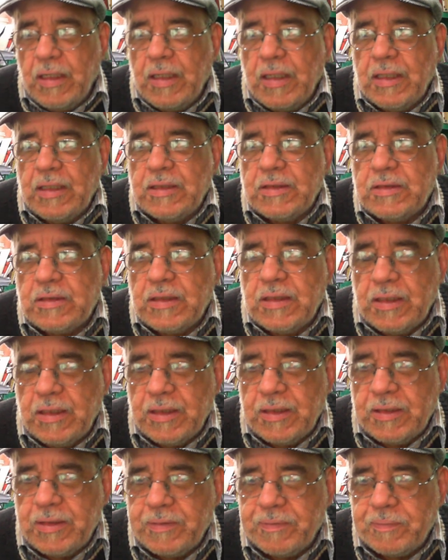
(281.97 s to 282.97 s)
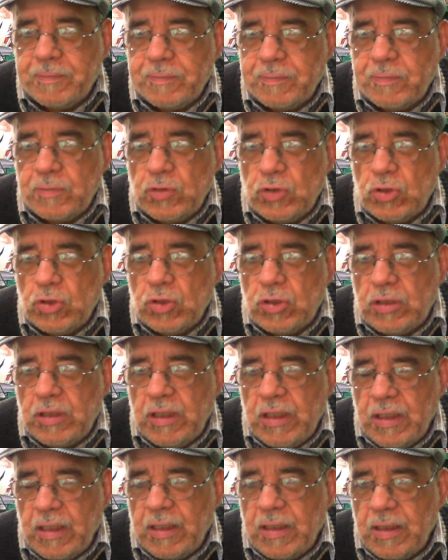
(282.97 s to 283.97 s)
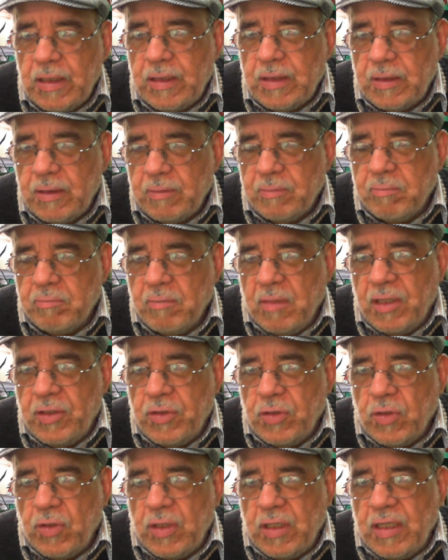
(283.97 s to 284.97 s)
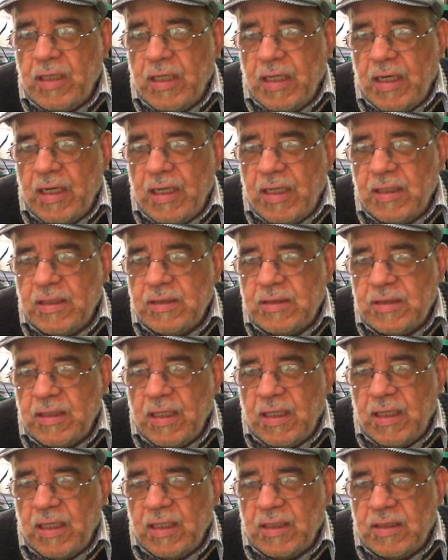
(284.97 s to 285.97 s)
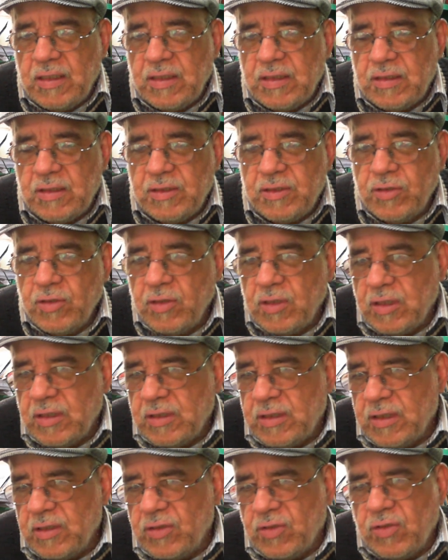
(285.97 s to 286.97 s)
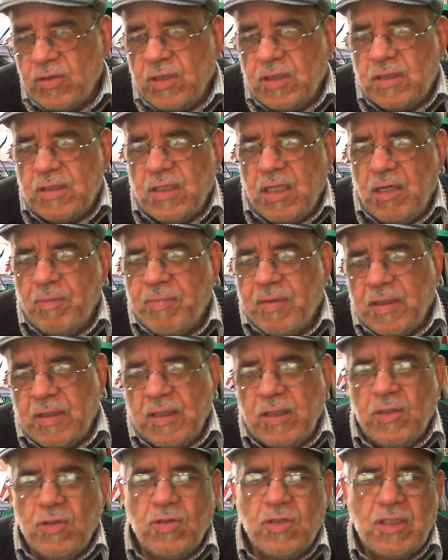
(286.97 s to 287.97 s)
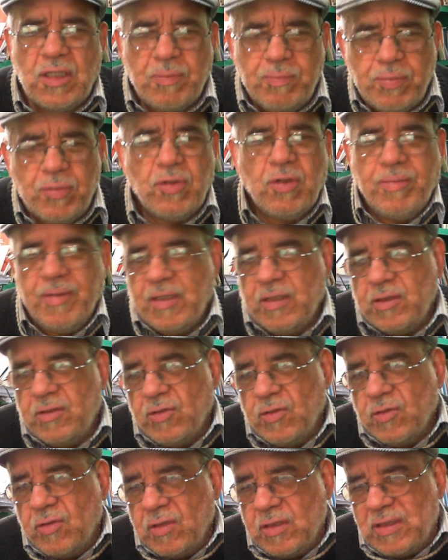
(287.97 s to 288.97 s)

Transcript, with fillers: este, no tienen mayor injerencia en las decisiones y entonces el partido se pulverizó.